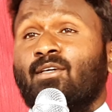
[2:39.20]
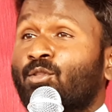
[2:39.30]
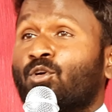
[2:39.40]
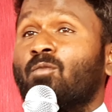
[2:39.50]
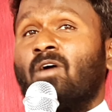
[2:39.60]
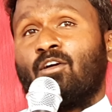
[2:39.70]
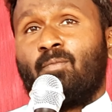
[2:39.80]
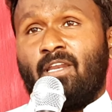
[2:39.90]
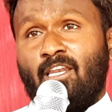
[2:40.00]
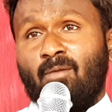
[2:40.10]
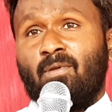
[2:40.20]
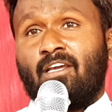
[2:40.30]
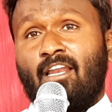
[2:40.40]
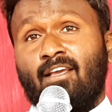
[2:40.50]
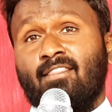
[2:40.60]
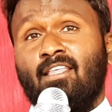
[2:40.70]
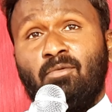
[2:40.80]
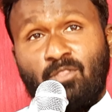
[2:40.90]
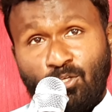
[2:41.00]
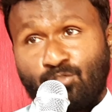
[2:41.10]
ఎందుకు మాకు ప్రేరేపణ కలిగింది
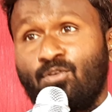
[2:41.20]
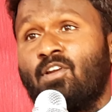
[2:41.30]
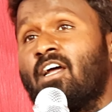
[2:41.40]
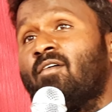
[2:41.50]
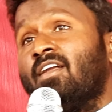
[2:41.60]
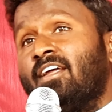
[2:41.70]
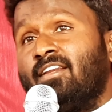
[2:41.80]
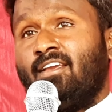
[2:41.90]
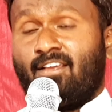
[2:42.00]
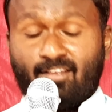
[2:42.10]
ఇవి తీసుకొని రావాలని